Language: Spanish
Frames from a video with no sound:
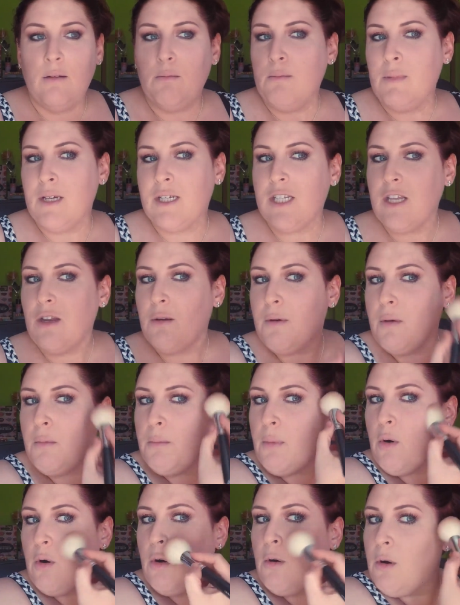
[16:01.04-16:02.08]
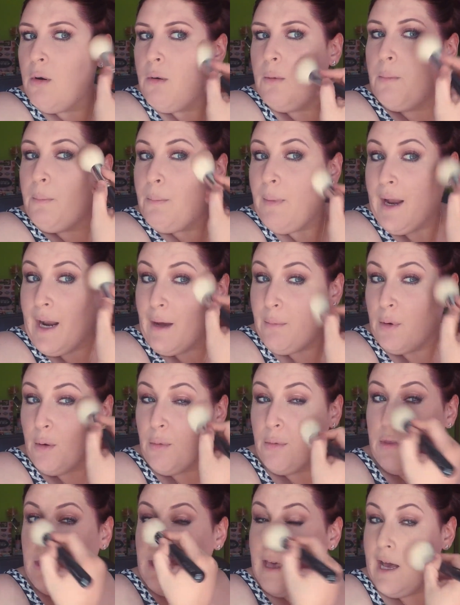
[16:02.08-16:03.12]
me sirve un poco para
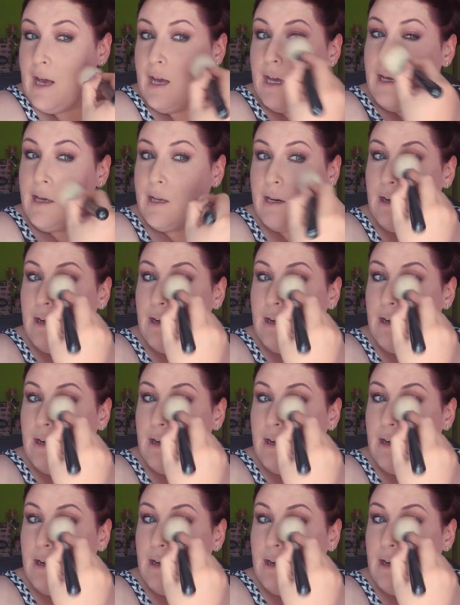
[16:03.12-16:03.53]
broncear